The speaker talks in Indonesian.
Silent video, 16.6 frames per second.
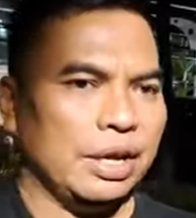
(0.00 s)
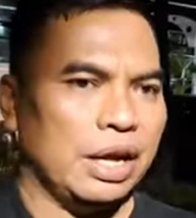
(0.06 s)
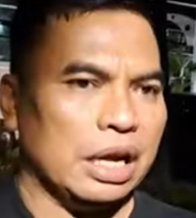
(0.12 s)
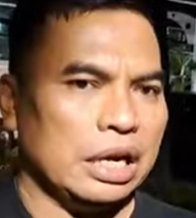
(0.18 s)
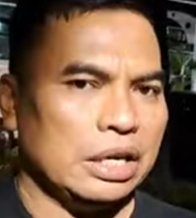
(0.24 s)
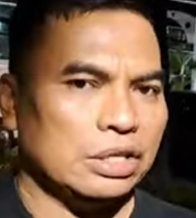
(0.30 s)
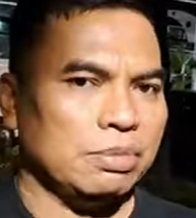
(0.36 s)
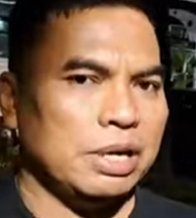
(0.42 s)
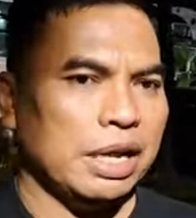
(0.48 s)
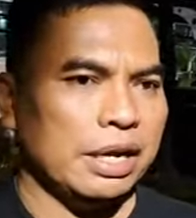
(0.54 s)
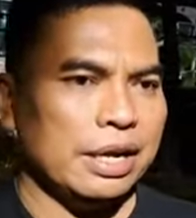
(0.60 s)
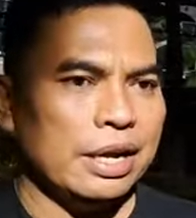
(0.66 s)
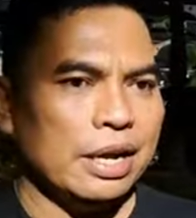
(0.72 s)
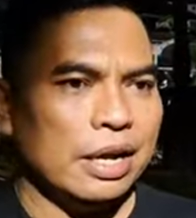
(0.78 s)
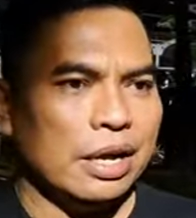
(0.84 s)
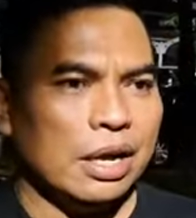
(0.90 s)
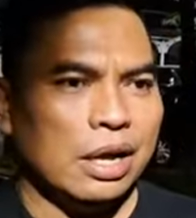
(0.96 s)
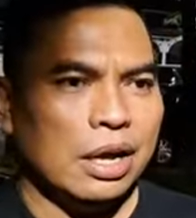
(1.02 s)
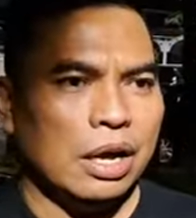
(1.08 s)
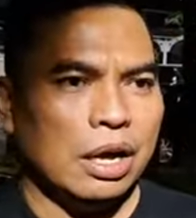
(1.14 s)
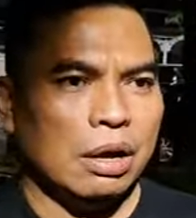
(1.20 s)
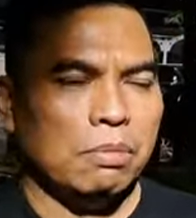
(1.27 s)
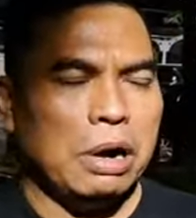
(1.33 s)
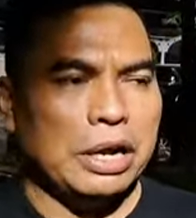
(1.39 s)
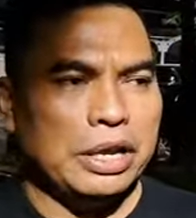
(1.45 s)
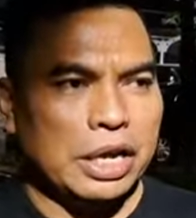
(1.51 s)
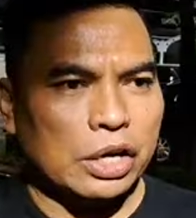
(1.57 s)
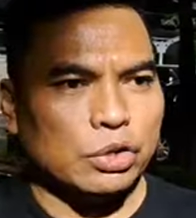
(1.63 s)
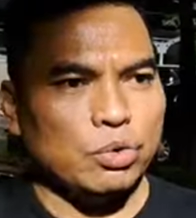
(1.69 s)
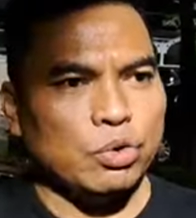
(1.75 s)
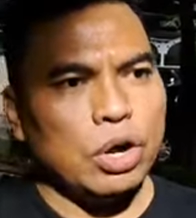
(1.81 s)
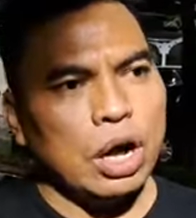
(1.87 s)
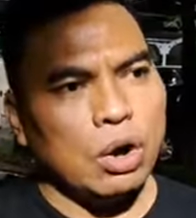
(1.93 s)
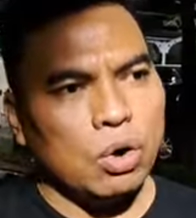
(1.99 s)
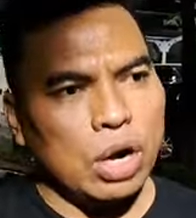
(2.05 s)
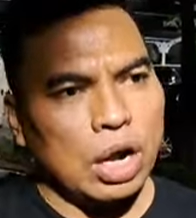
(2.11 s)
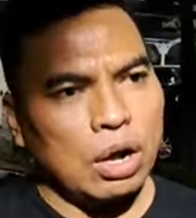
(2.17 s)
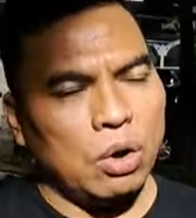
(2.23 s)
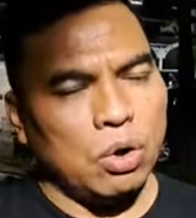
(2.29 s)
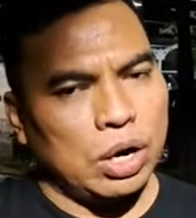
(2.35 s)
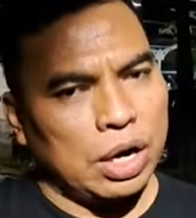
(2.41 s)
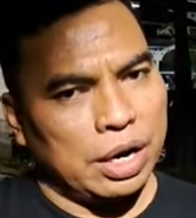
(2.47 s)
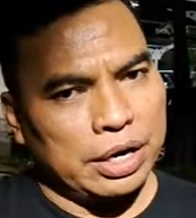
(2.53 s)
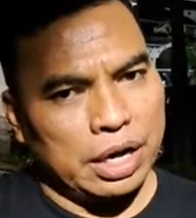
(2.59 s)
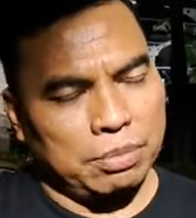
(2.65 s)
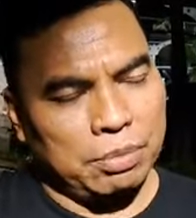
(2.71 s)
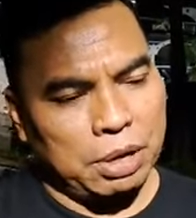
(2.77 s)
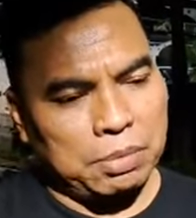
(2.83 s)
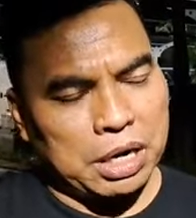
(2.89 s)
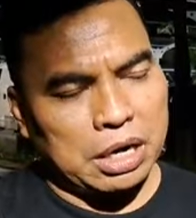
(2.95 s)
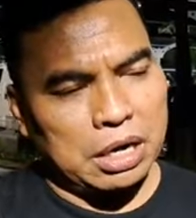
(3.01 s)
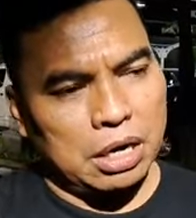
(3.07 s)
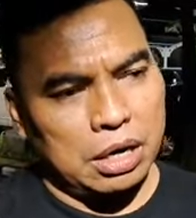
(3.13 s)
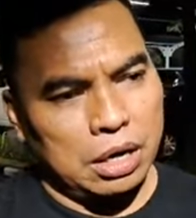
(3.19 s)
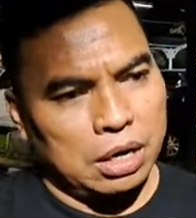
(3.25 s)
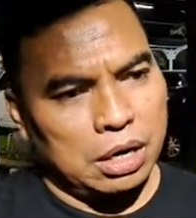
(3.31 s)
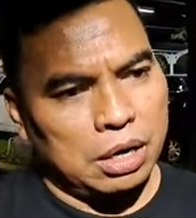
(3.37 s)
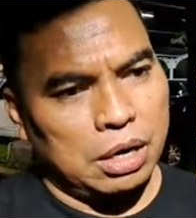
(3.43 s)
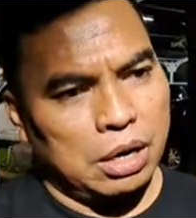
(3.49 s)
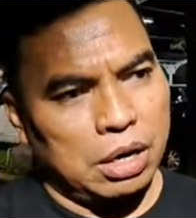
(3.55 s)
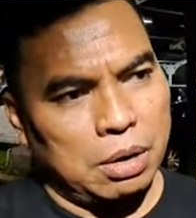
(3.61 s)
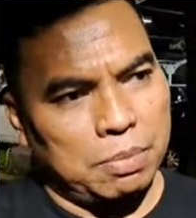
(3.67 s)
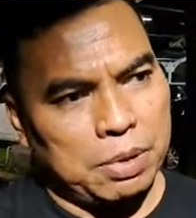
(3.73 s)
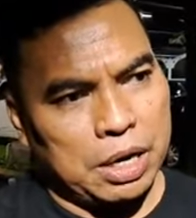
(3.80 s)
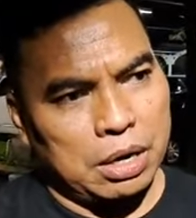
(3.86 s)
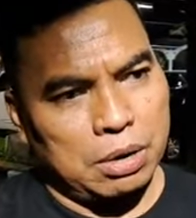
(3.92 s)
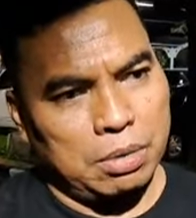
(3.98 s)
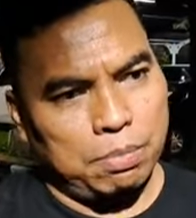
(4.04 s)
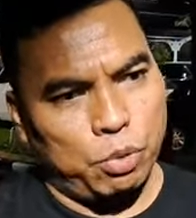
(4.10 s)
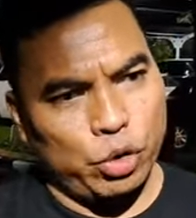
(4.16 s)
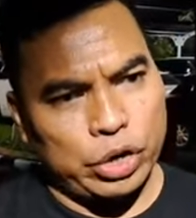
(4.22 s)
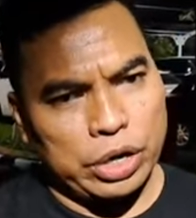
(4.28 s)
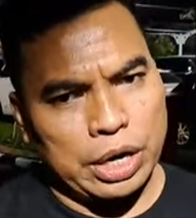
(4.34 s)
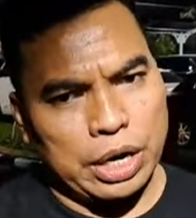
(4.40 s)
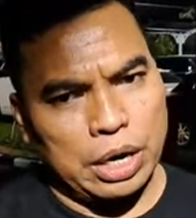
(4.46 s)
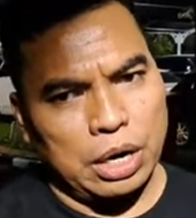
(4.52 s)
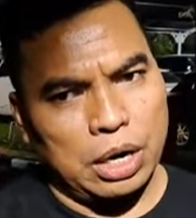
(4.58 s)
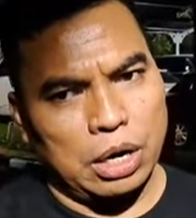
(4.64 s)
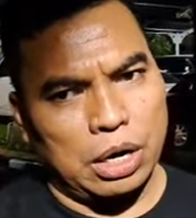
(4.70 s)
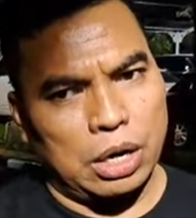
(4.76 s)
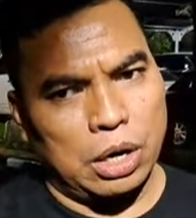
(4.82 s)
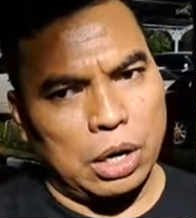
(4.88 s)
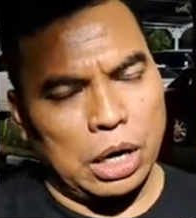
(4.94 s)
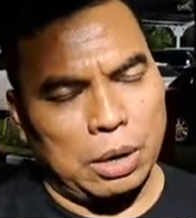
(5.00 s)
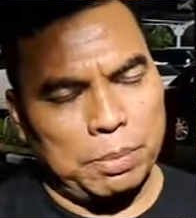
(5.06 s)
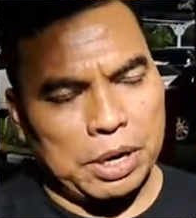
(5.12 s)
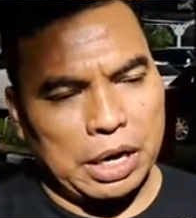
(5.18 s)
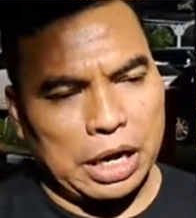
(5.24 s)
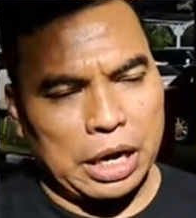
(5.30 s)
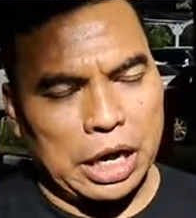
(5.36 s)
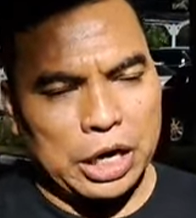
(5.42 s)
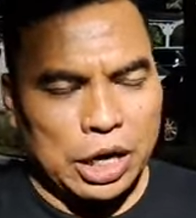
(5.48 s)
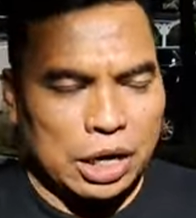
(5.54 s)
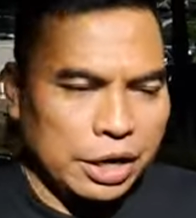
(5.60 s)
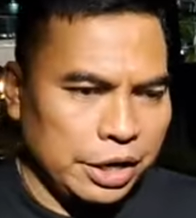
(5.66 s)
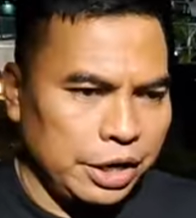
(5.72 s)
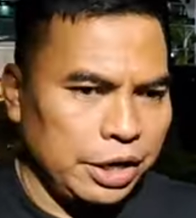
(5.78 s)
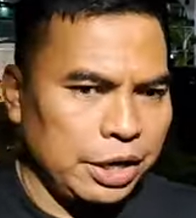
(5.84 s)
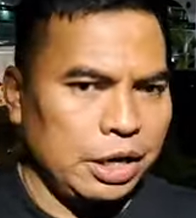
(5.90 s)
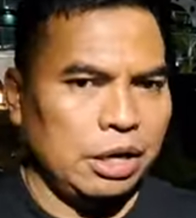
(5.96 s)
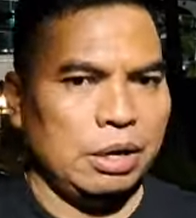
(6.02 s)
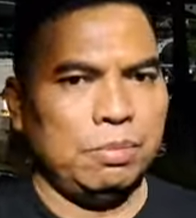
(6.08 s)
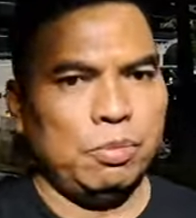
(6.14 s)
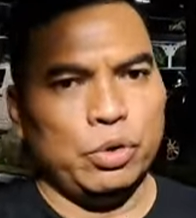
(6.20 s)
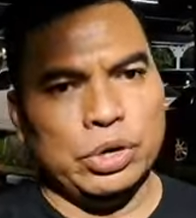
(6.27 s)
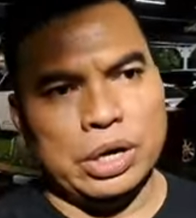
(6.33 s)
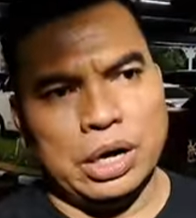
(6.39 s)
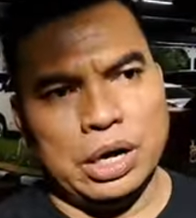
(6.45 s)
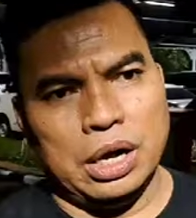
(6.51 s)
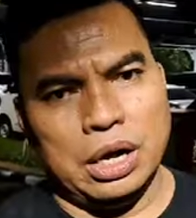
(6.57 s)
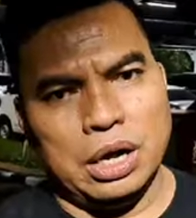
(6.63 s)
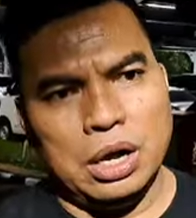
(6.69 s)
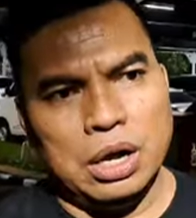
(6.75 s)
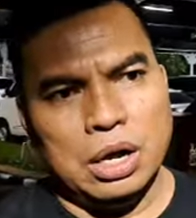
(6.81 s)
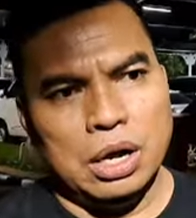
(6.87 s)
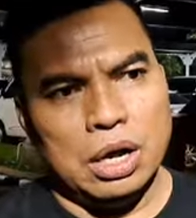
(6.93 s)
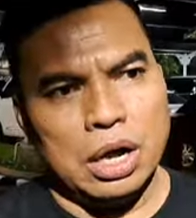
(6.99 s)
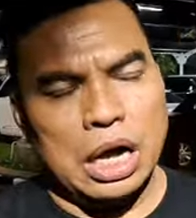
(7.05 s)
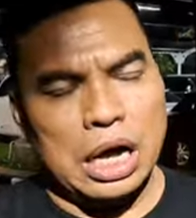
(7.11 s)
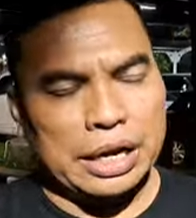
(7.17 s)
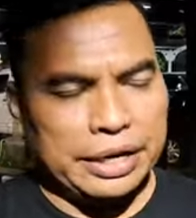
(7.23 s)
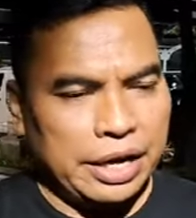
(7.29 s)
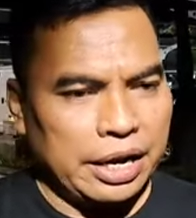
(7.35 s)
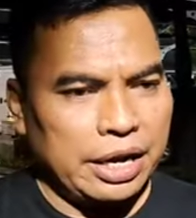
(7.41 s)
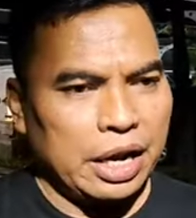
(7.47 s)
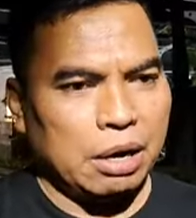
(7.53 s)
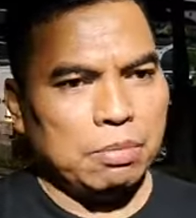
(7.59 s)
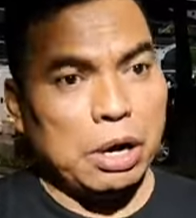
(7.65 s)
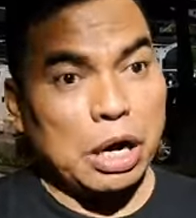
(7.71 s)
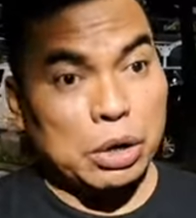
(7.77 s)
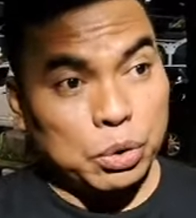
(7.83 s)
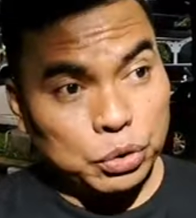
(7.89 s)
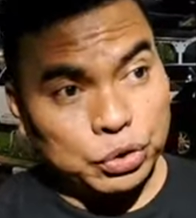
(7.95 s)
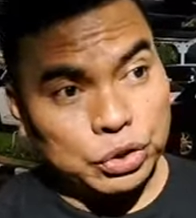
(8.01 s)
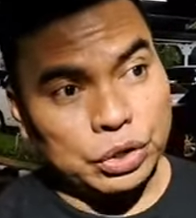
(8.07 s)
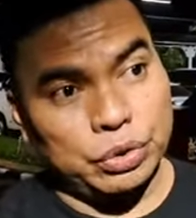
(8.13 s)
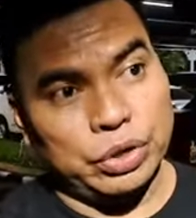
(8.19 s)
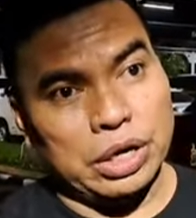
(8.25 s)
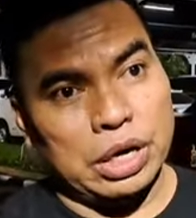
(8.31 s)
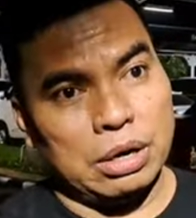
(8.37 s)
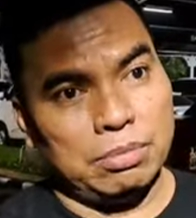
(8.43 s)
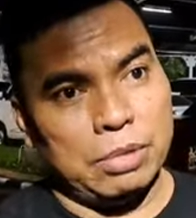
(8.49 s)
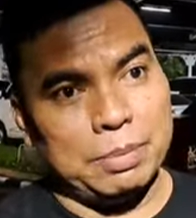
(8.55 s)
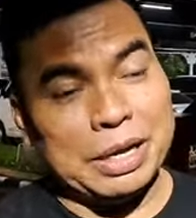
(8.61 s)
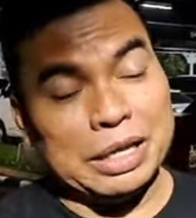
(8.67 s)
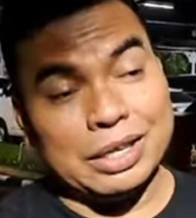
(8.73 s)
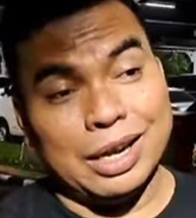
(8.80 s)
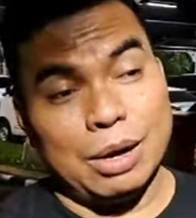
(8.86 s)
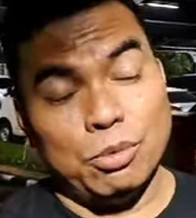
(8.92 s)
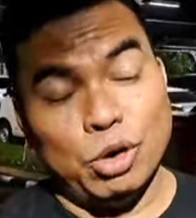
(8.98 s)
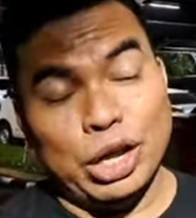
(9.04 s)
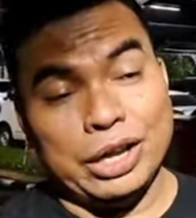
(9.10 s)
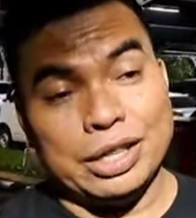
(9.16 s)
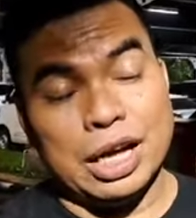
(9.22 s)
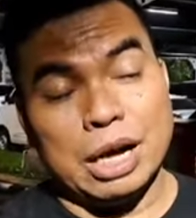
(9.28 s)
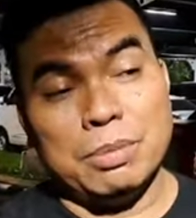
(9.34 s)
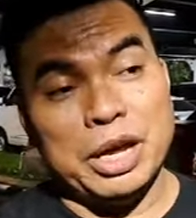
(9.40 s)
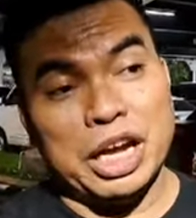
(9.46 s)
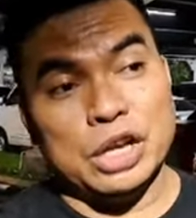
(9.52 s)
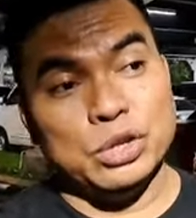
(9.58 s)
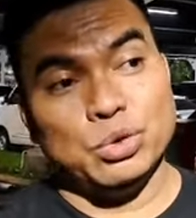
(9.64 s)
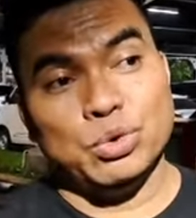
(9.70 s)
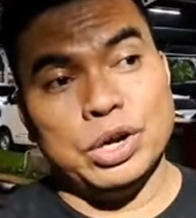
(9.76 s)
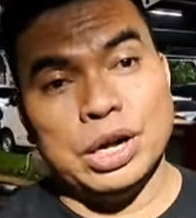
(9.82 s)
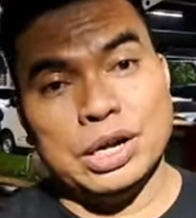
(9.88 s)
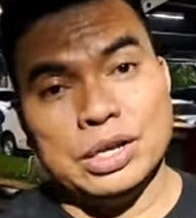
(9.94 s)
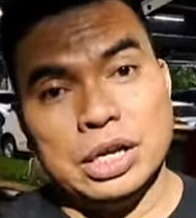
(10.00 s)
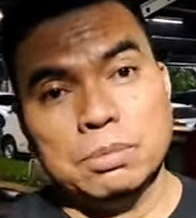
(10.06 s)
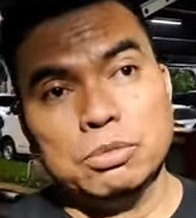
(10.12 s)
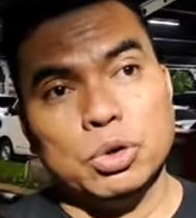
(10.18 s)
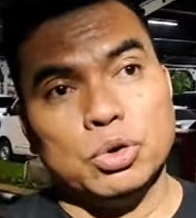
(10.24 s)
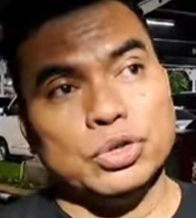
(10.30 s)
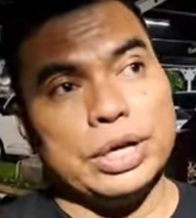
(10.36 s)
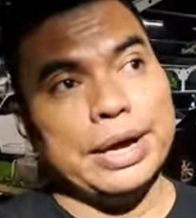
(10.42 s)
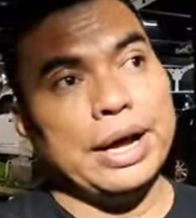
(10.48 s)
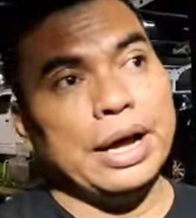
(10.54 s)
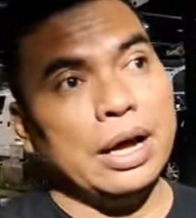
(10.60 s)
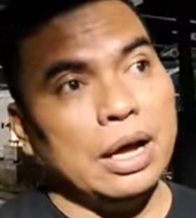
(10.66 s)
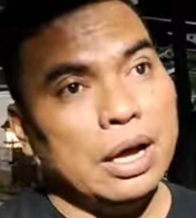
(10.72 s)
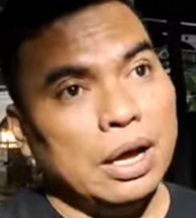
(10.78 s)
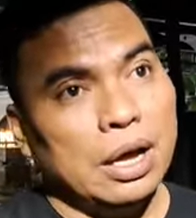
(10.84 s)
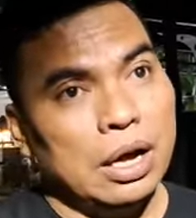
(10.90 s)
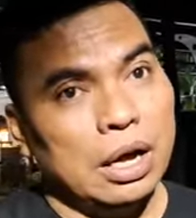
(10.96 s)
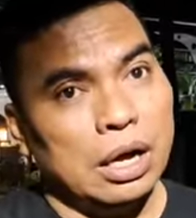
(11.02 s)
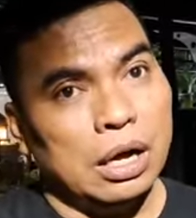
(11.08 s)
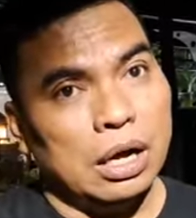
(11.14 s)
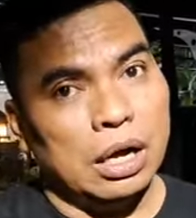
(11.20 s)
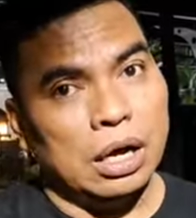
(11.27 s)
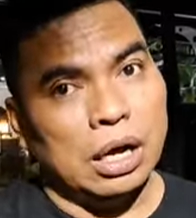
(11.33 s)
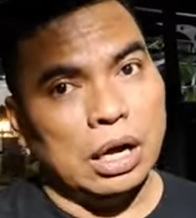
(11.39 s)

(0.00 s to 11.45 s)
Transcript: Karena sebenarnya banyak juga orang-orang yang memang uh, apa punya apa energi punya karya yang bagus gitu yang memang tidak boleh kita abaikan juga. Jadi menurut saya Eh,